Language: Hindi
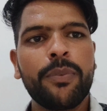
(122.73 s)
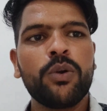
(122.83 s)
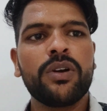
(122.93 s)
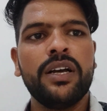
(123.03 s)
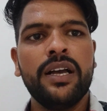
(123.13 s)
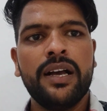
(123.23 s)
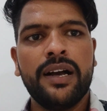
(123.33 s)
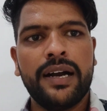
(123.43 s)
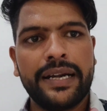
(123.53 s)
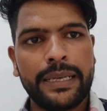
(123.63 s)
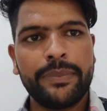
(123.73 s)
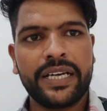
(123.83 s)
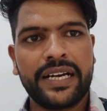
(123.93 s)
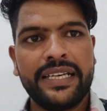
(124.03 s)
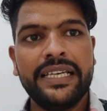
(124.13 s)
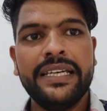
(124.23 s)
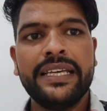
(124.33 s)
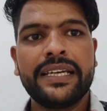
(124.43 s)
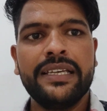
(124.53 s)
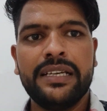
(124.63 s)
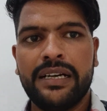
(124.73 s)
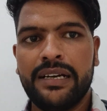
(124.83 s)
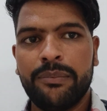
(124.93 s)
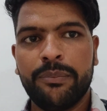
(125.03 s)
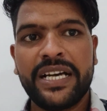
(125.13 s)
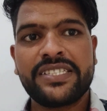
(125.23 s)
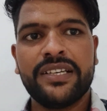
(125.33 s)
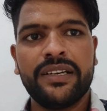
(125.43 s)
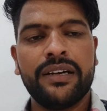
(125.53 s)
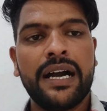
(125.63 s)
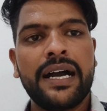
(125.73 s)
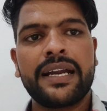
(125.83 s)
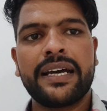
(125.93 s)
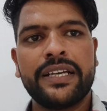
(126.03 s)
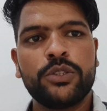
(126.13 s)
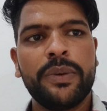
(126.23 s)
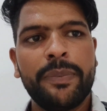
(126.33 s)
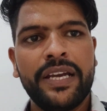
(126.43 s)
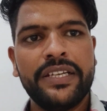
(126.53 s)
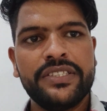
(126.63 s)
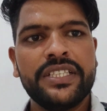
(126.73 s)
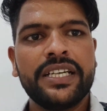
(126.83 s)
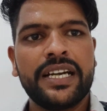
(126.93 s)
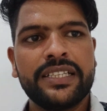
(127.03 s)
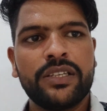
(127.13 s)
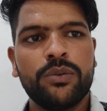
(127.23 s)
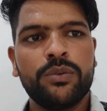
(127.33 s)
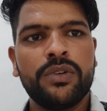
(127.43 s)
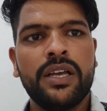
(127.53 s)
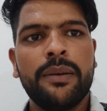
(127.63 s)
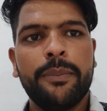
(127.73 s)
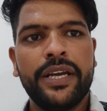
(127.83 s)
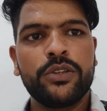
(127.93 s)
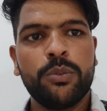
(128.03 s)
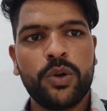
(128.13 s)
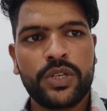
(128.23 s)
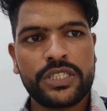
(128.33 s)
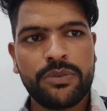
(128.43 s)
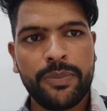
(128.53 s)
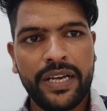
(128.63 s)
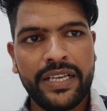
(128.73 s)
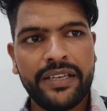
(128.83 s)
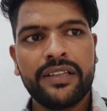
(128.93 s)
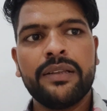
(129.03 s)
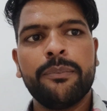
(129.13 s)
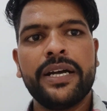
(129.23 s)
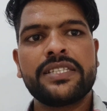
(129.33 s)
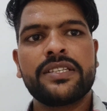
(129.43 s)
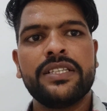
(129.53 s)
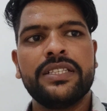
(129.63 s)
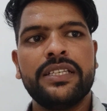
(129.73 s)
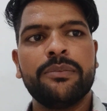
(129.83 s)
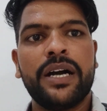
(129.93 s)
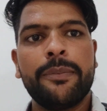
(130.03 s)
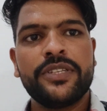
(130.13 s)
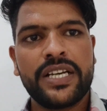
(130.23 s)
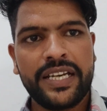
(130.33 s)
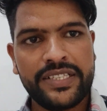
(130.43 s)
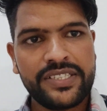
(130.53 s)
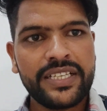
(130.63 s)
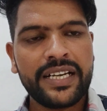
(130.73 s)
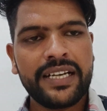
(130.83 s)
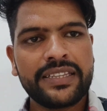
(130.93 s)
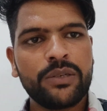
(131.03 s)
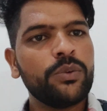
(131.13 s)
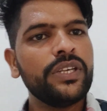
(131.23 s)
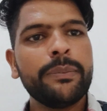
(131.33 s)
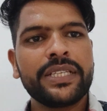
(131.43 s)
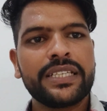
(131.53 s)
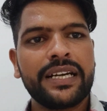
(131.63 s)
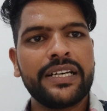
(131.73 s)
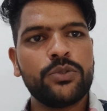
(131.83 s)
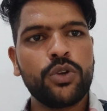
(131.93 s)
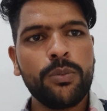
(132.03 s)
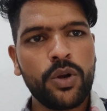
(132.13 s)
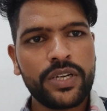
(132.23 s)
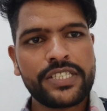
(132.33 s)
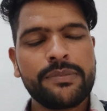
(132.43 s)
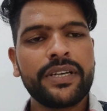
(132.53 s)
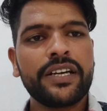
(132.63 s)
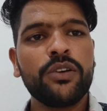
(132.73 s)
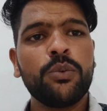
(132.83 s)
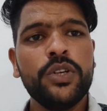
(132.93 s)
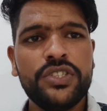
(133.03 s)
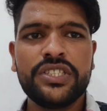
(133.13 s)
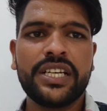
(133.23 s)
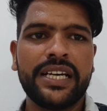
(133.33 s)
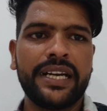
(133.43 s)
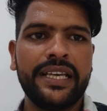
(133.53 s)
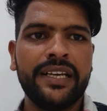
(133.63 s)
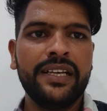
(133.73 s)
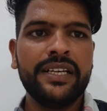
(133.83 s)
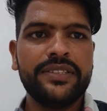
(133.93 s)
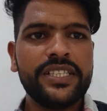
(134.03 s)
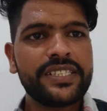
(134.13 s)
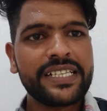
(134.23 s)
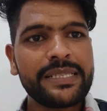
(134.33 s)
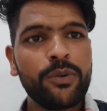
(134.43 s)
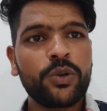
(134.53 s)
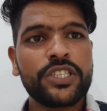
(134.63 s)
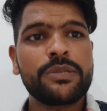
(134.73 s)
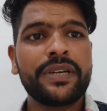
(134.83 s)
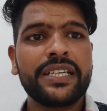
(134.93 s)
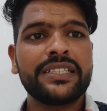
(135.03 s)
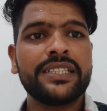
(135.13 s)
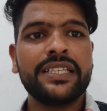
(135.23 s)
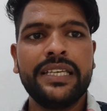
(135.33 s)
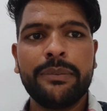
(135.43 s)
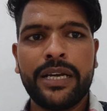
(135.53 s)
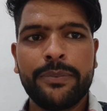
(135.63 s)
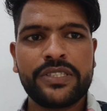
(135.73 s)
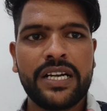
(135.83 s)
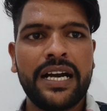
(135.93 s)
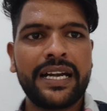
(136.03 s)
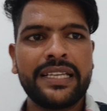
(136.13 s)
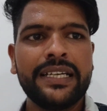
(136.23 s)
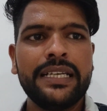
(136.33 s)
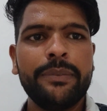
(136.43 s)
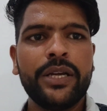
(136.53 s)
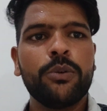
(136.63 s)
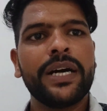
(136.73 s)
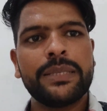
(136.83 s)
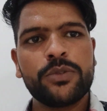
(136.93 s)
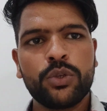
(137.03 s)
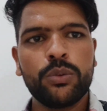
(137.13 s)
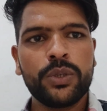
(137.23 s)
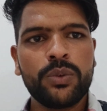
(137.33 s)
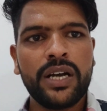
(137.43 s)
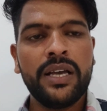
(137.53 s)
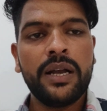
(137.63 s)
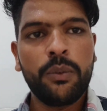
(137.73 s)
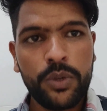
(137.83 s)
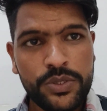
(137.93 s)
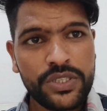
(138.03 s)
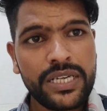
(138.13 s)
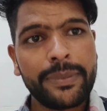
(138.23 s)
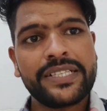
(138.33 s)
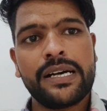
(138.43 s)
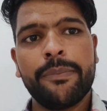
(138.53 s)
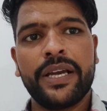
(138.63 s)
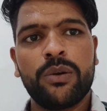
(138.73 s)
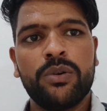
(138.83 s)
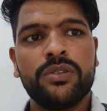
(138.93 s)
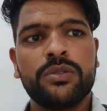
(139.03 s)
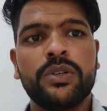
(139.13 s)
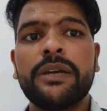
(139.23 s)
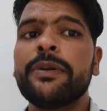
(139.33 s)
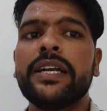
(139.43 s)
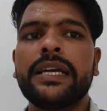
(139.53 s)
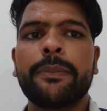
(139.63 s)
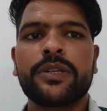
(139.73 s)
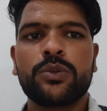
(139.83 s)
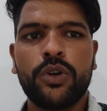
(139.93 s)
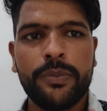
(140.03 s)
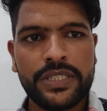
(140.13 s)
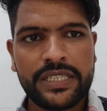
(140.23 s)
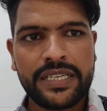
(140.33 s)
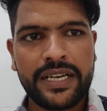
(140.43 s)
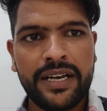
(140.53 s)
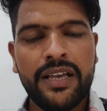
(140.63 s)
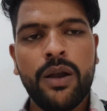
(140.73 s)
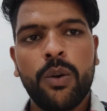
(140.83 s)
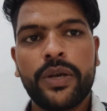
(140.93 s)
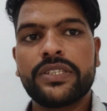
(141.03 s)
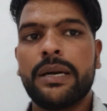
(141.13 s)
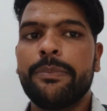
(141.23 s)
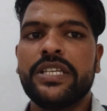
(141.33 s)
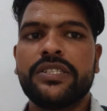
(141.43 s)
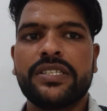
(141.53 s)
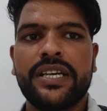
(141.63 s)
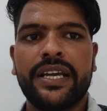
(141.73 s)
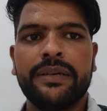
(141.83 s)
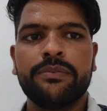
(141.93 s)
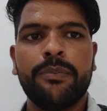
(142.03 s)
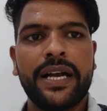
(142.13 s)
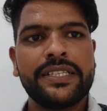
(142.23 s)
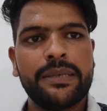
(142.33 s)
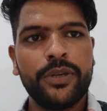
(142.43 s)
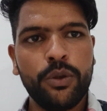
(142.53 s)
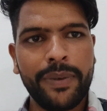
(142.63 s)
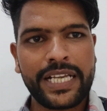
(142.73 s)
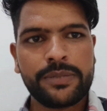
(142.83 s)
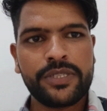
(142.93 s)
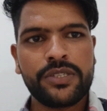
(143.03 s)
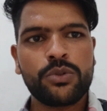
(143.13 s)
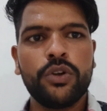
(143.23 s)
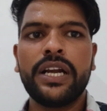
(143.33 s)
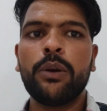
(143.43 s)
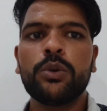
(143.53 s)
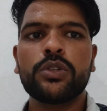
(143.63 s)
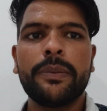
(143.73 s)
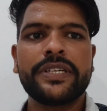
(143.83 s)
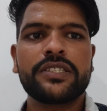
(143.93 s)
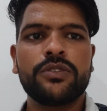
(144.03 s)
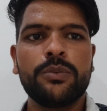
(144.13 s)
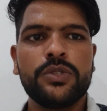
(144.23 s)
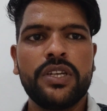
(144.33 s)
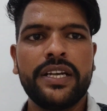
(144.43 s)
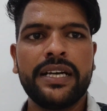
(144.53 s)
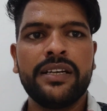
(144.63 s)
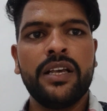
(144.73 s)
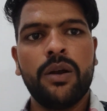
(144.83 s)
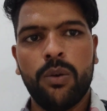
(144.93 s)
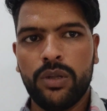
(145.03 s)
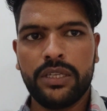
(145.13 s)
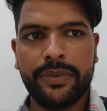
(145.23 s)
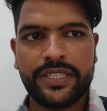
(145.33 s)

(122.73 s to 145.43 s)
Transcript: आप लोग अटैम्प्ट करना ये नहीं है कि मैथ्स हार्ड आ रही है तो मैं पहले रीजनिंग कर लेता हूँ मैंने तो मॉक टेस्ट में पहले मैथ्स की थी वहाँ पे जाके रीजनिंग कर लेता हूँ ये मत करना जो मॉक टेस्ट में कर रहे हो वही चीज़ें करनी है जिस तरह से मॉक टेस्ट में करते थे कि ये वाली पजल हार्ड लग रही है मेरे को बाद में सोल्व करूँगा वही चीज़ आप एग्जाम में करो तो डेफिनेटली आपका स्कोर भी अच्छा जाएगा और एग्जाम भी अच्छा जाएगा बाकी सभी को बेस्ट विशेष कोई डाउट हो तो कमेंट सेक्शन में पूछ लेना ऑल द